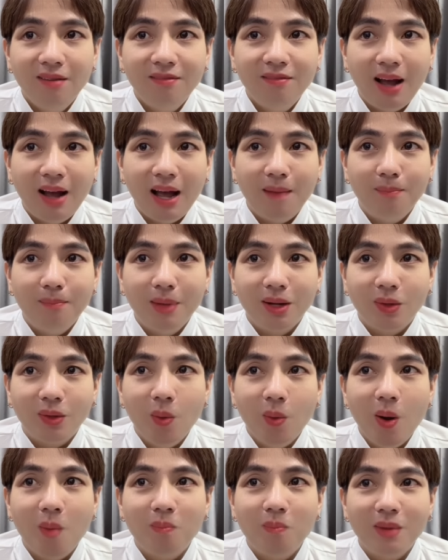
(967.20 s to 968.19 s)
và mình
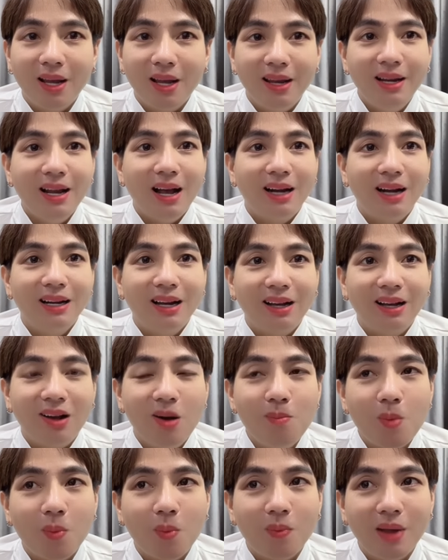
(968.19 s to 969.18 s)
cũng không nghĩ rằng là
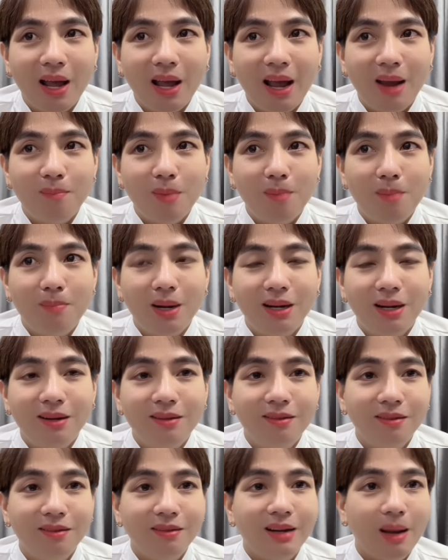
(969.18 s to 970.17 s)
có một ngày mà mình
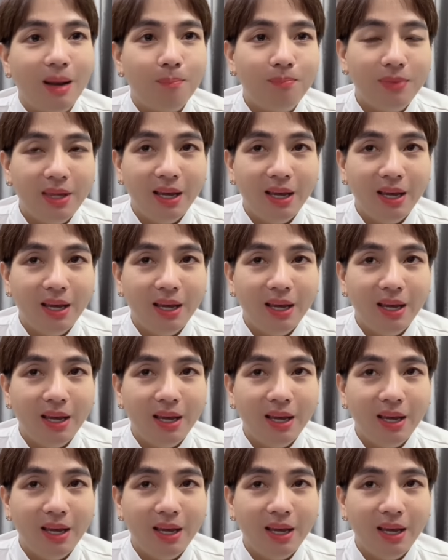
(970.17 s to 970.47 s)
được gặp